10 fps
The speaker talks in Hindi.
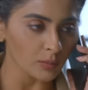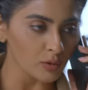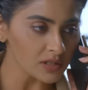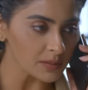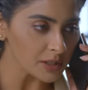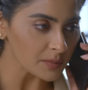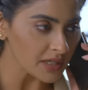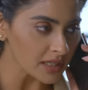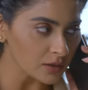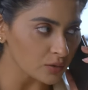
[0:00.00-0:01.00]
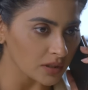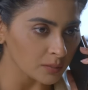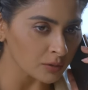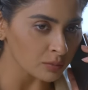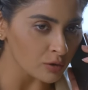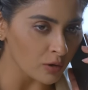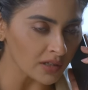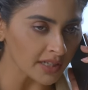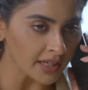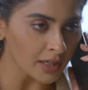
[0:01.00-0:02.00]
हमको समझ में आएगा तो हम तुमको
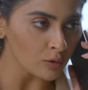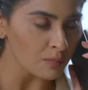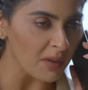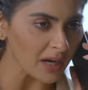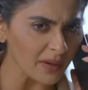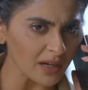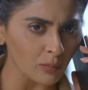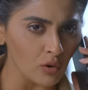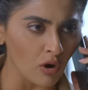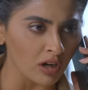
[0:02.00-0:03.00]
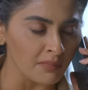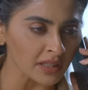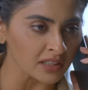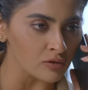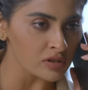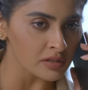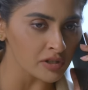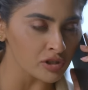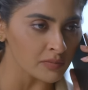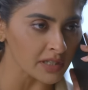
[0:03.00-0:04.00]
कॉल करेंगे तुम बार बार हमको कॉल मत करो
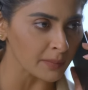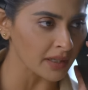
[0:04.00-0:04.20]
समझ लो हमारी